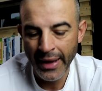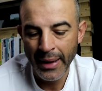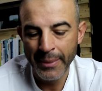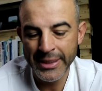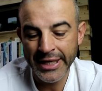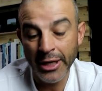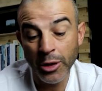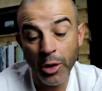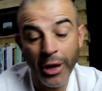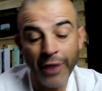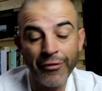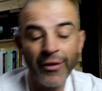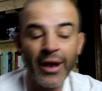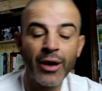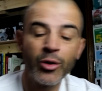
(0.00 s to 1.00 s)
Mas aquilo que eu quero
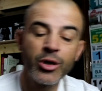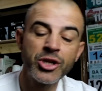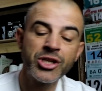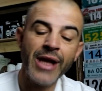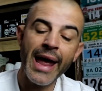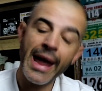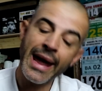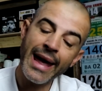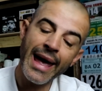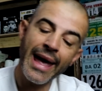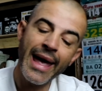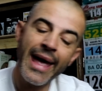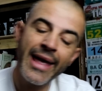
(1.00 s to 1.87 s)
falar hoje é